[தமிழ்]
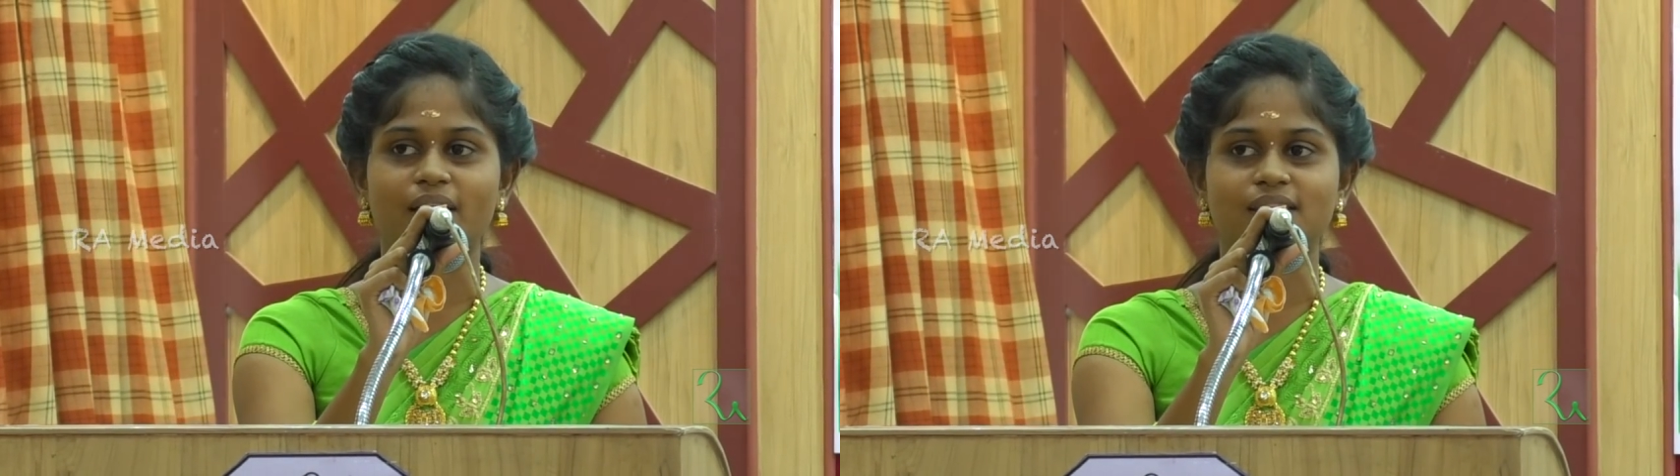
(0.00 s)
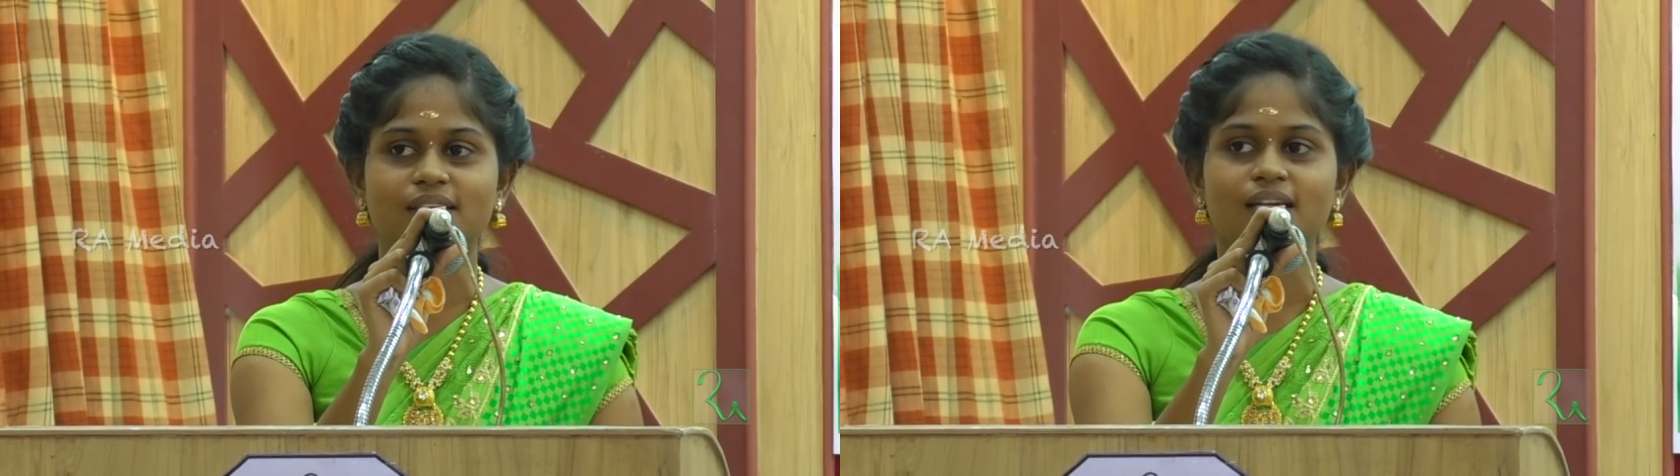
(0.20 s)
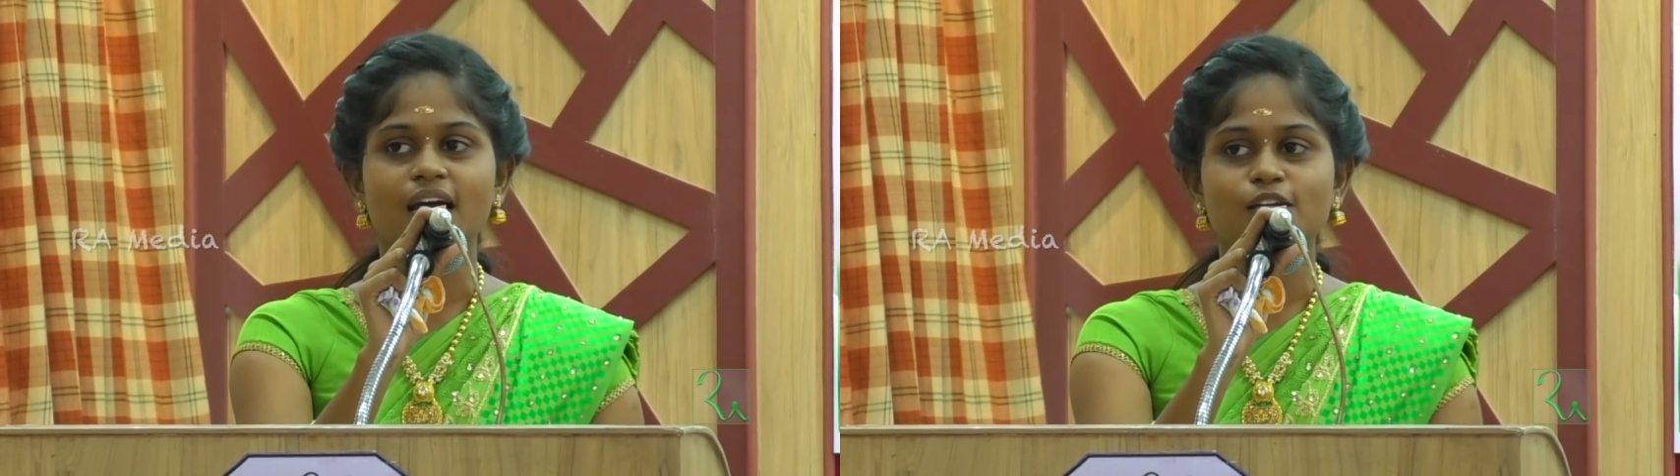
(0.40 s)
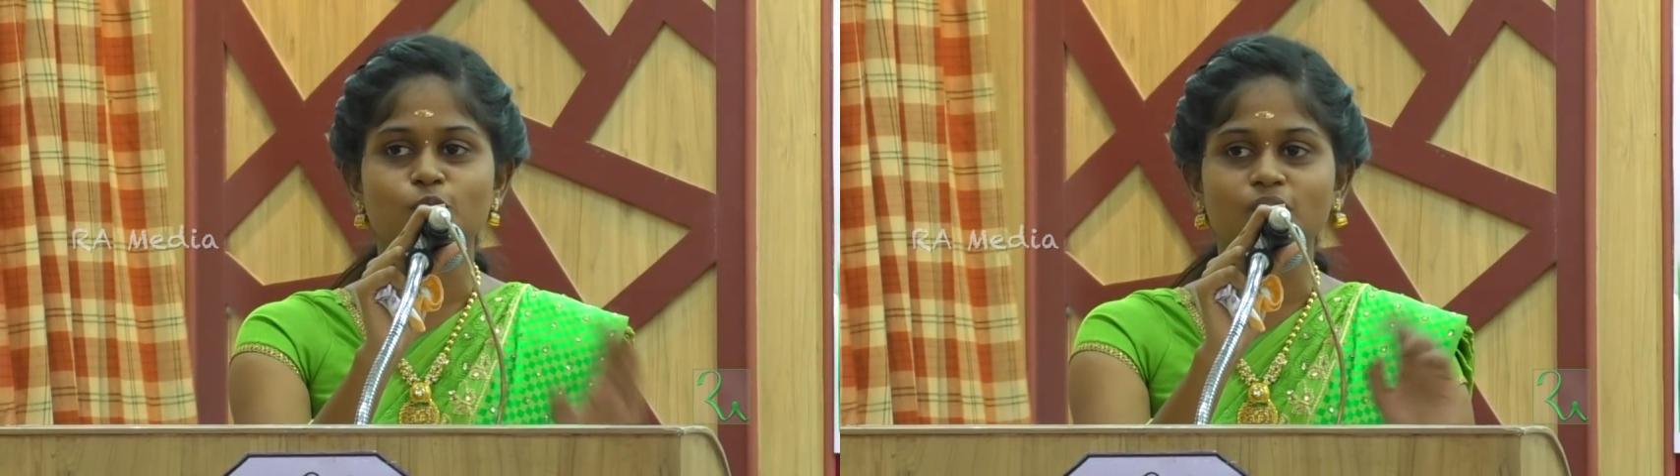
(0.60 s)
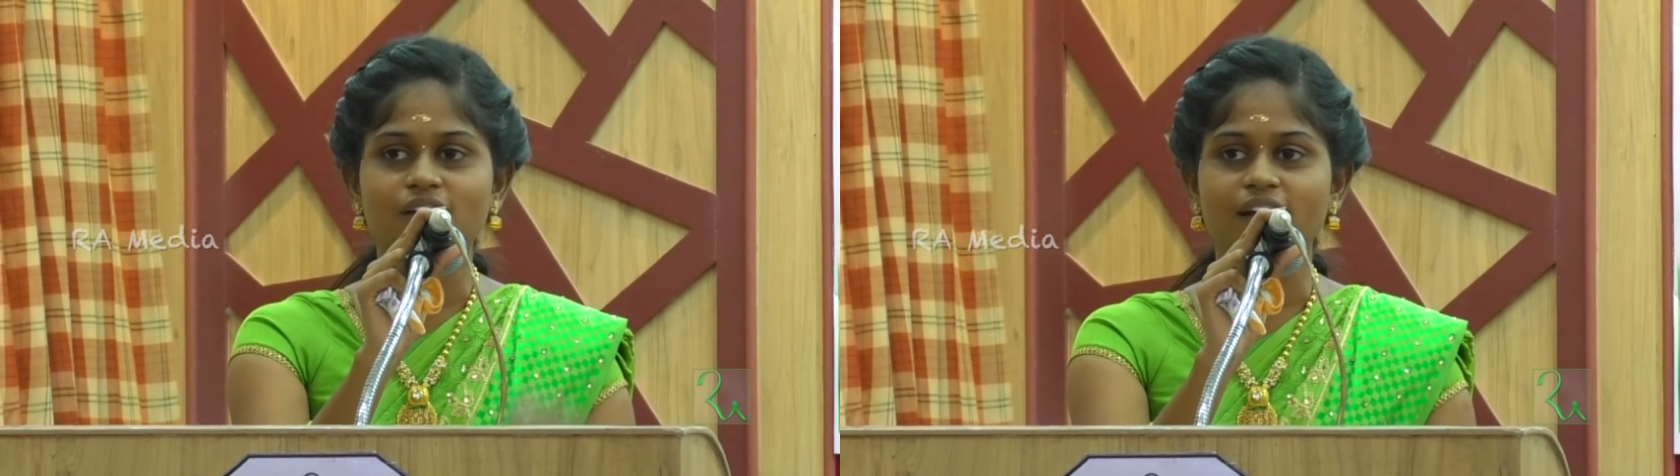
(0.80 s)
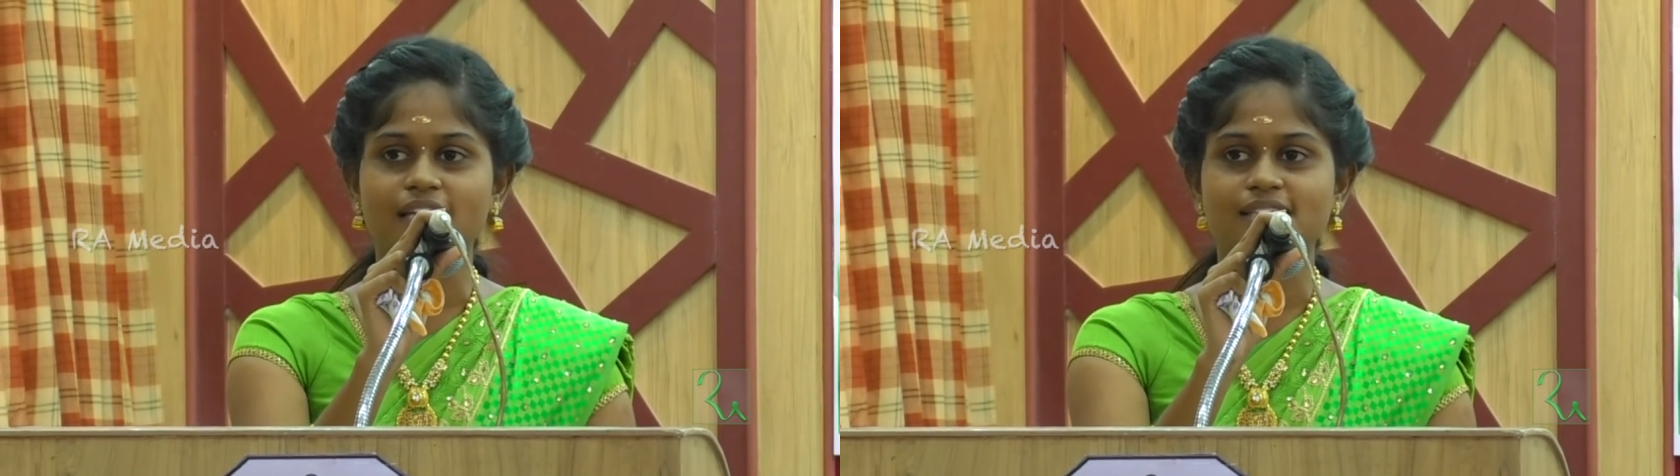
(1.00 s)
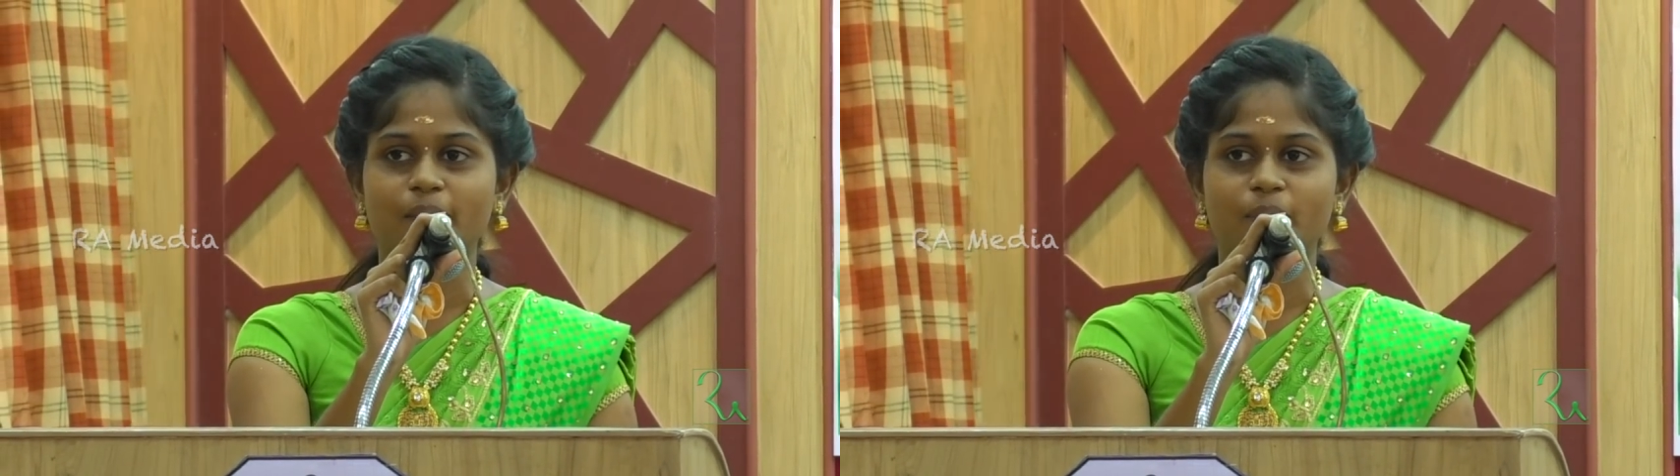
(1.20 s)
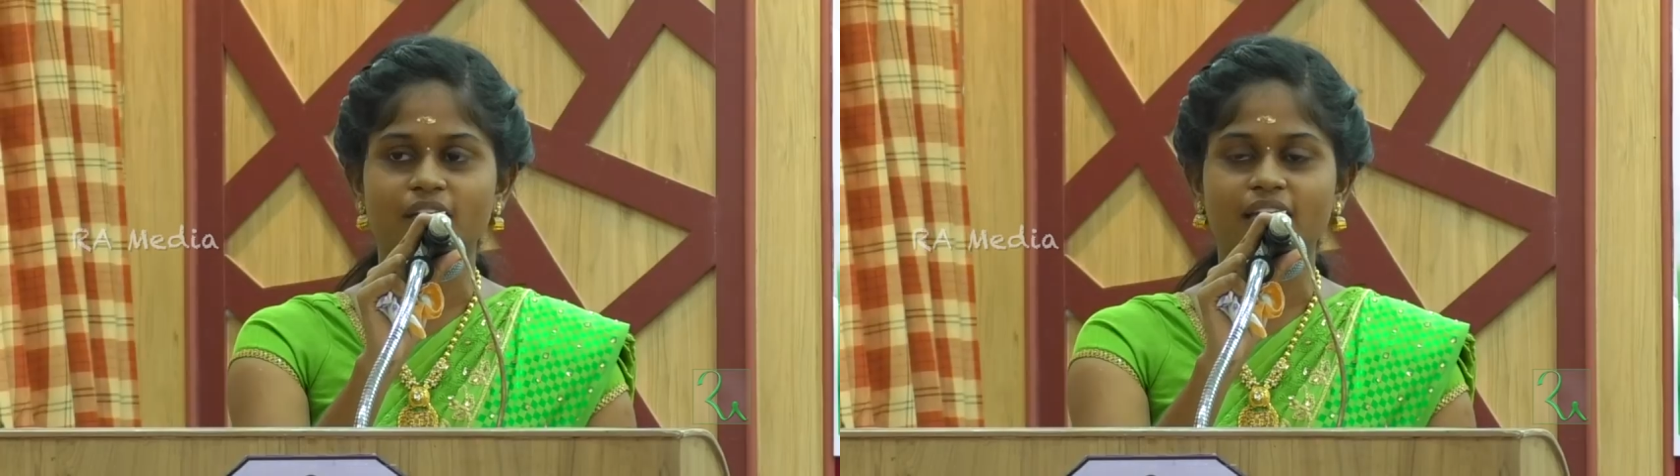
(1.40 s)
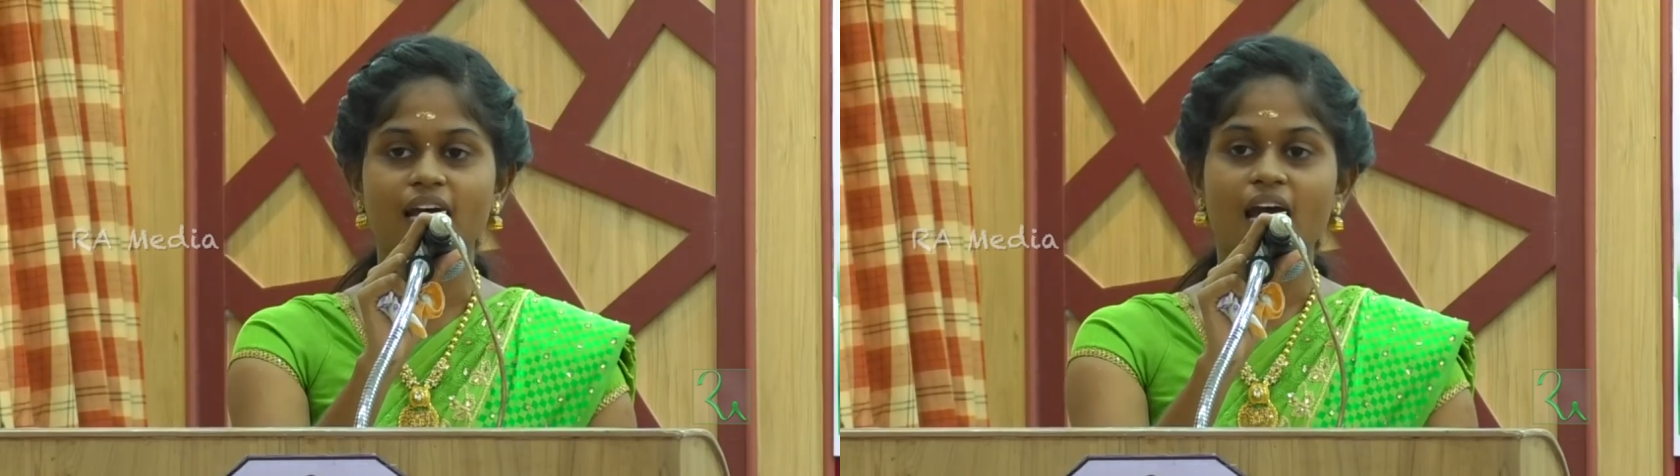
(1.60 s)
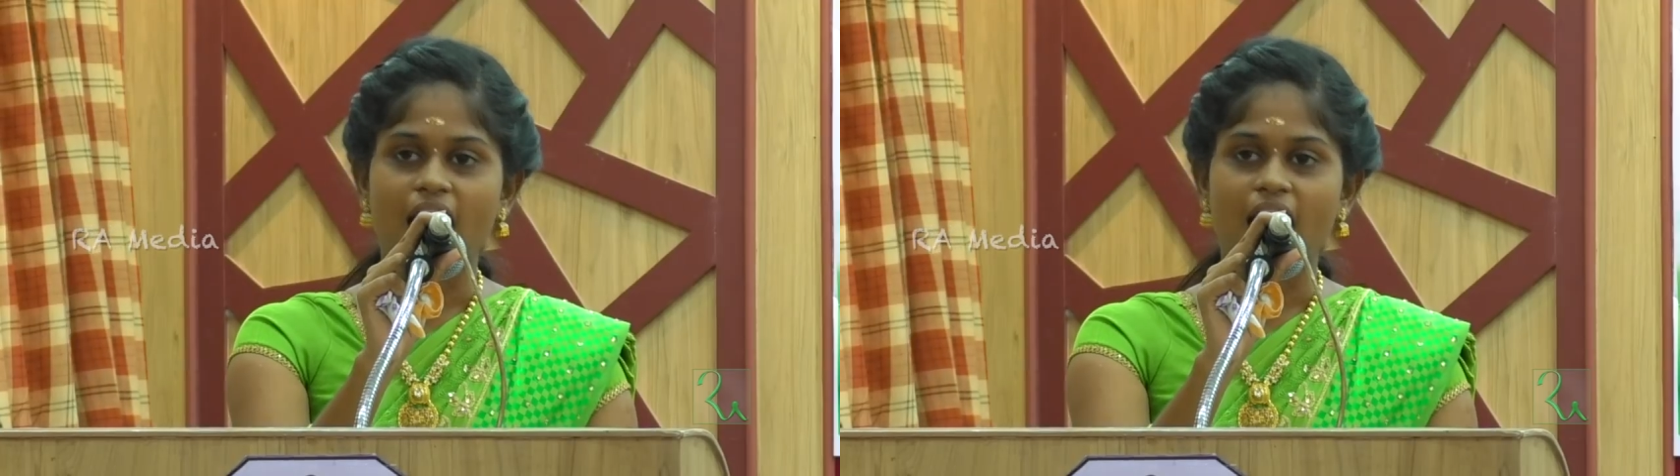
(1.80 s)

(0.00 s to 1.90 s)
பார்த்து சுண்டல் வாங்கி சாப்பிட்றீங்க